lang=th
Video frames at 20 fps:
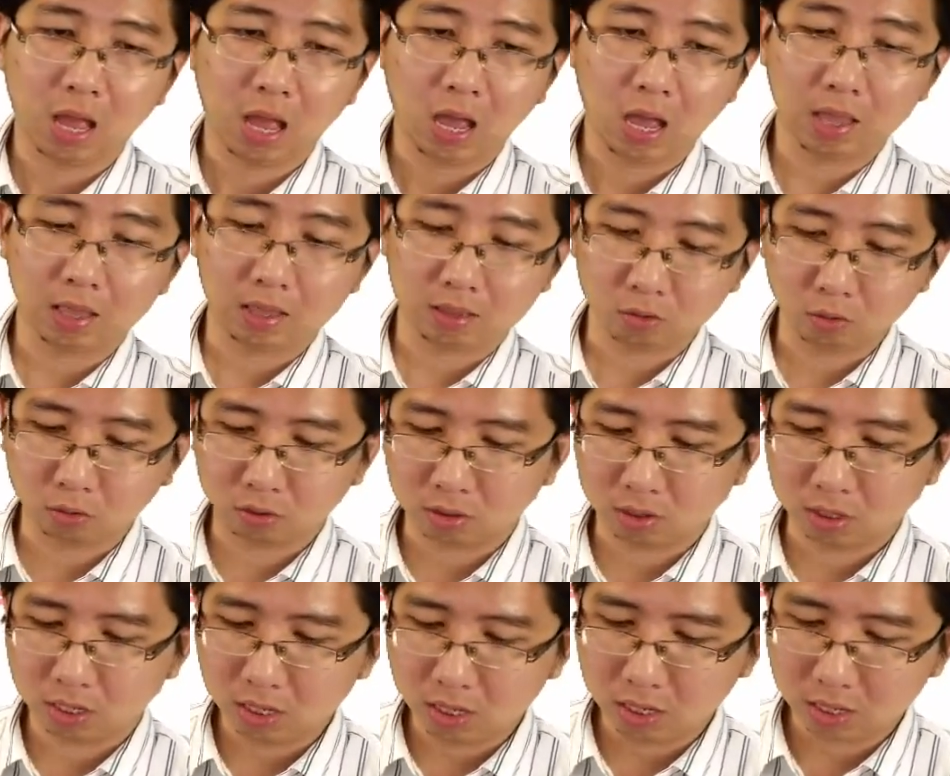ให้จุด
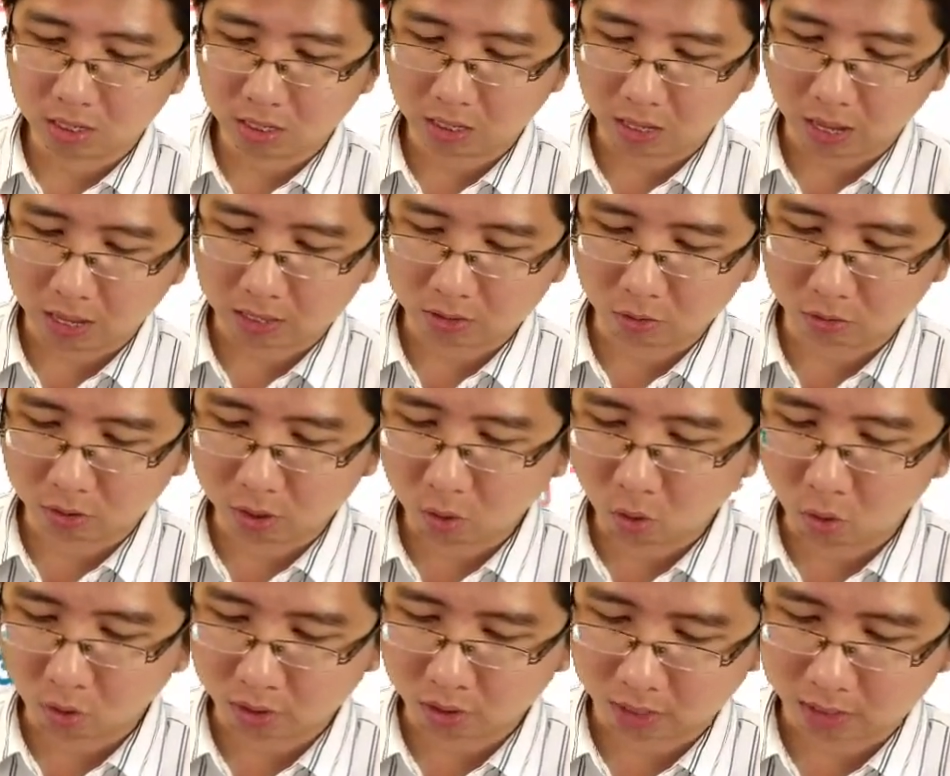ที่ไอจุดที่
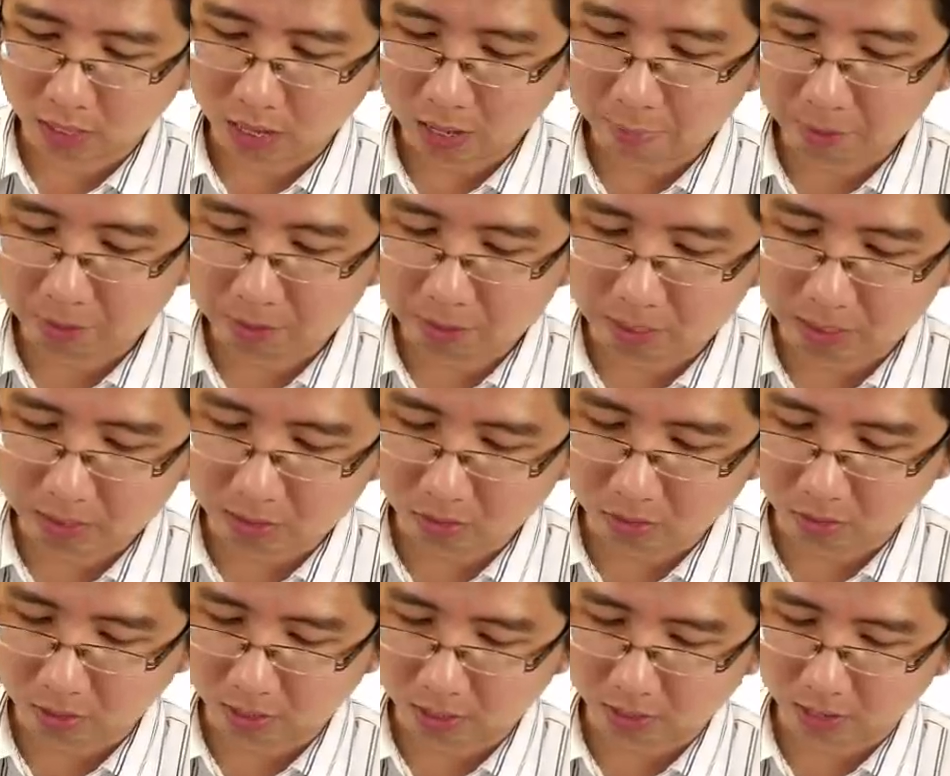6 เนี่ย ที่ให้มันชิดตร
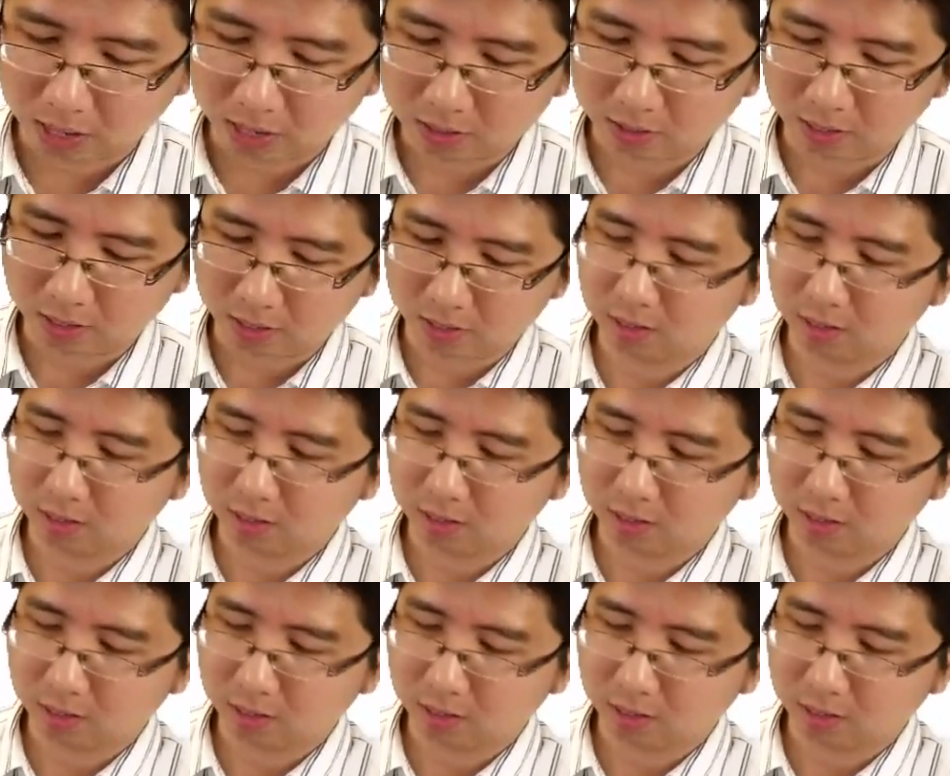งเนี้ยค่าตรงเนี้ย